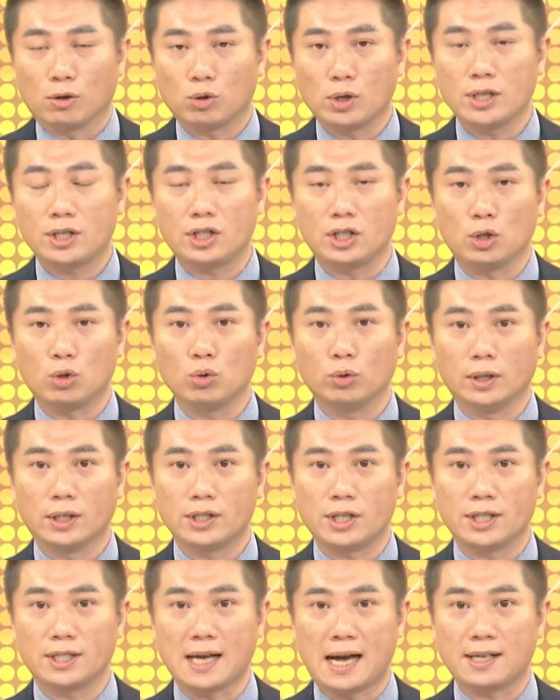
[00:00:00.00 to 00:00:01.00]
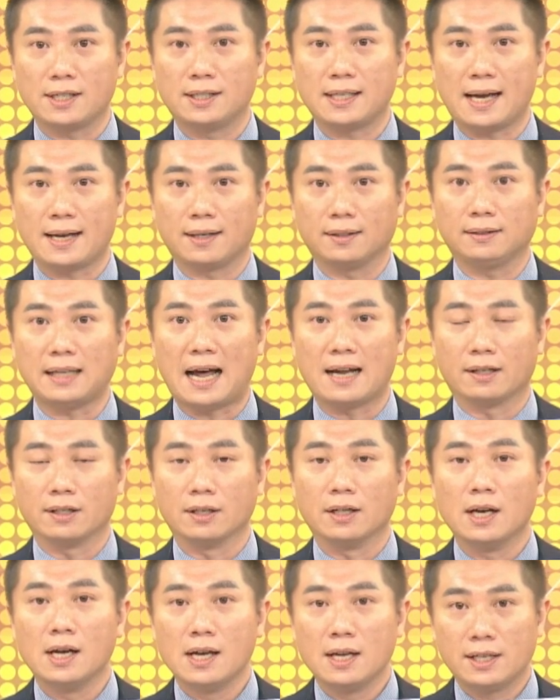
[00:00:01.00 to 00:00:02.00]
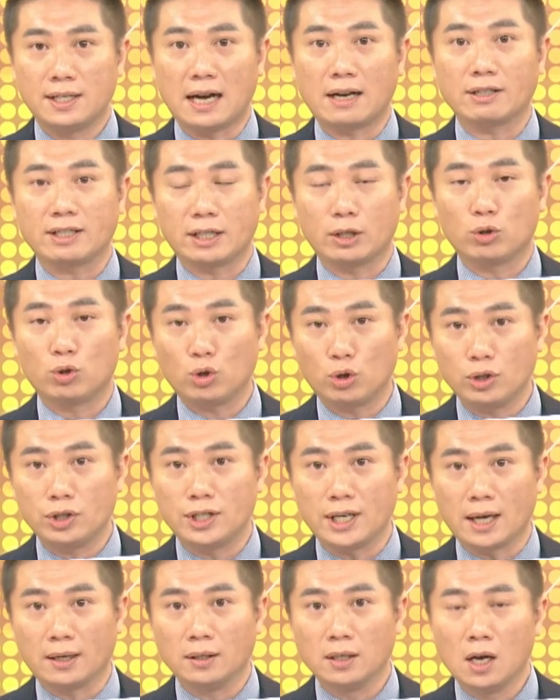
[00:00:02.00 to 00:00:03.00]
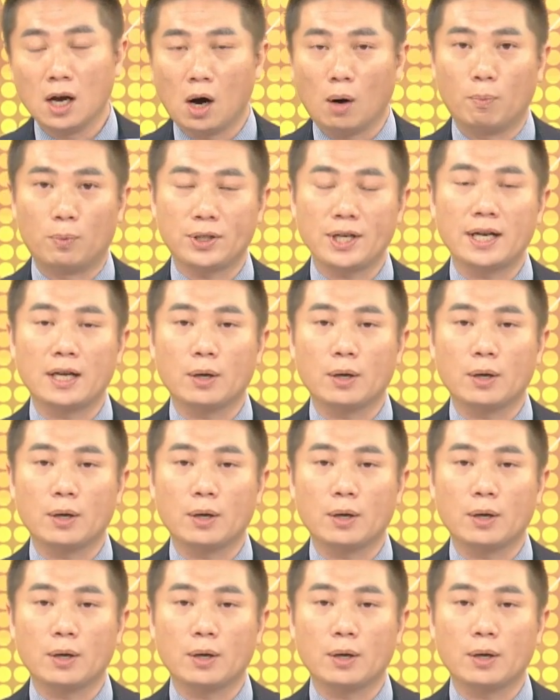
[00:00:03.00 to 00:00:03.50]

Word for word: 所以指数呢，其实还是在一个大的箱型区间。哦，不见